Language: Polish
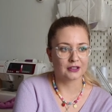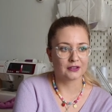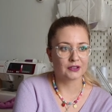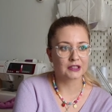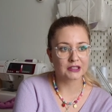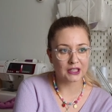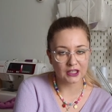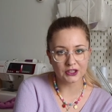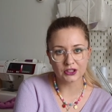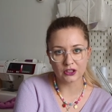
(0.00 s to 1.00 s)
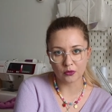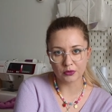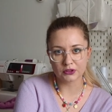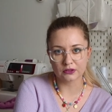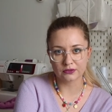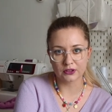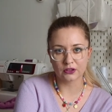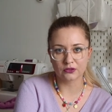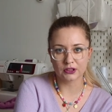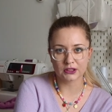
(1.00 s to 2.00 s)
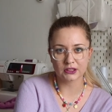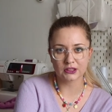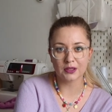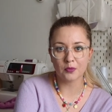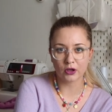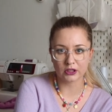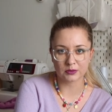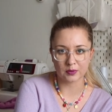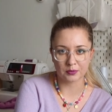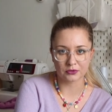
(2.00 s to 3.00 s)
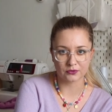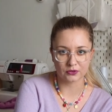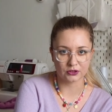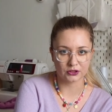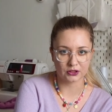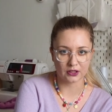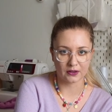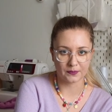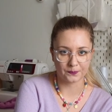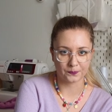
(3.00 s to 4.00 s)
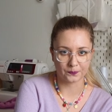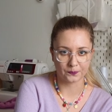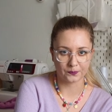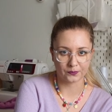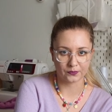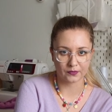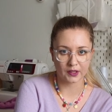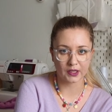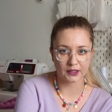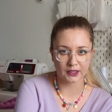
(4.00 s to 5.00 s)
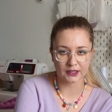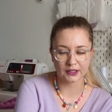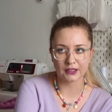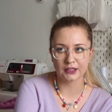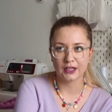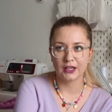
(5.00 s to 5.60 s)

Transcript: więc na razie na obecną chwilę no niestety nie mogę sobie pozwolić na, mm, na taki